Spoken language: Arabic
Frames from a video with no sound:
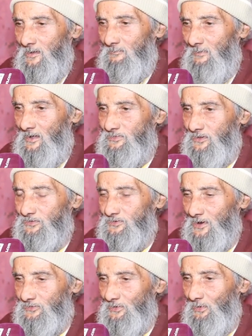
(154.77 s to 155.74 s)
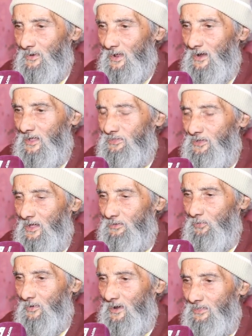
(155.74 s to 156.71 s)
ما عنديش حتى شهور قلا
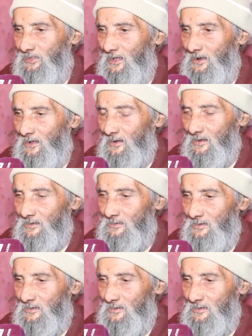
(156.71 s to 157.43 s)
لا ولا ديالها